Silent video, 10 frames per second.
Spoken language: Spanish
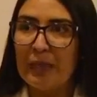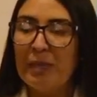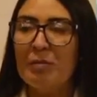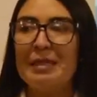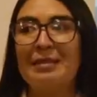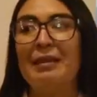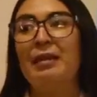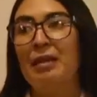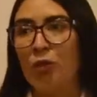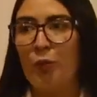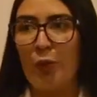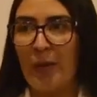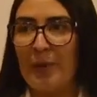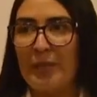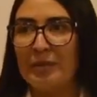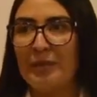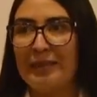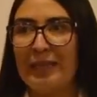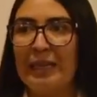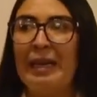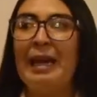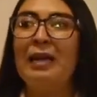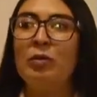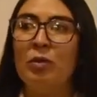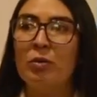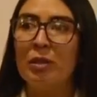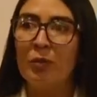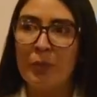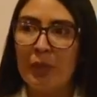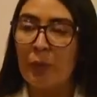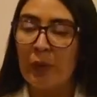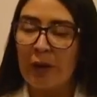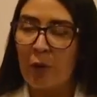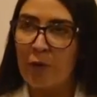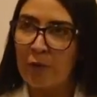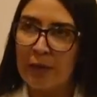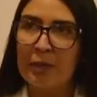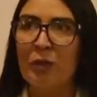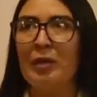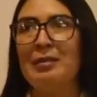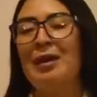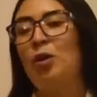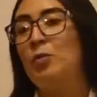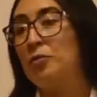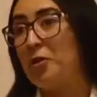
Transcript: y me está trayendo problemas, me está generando algún tipo de conflicto, ya sea con mi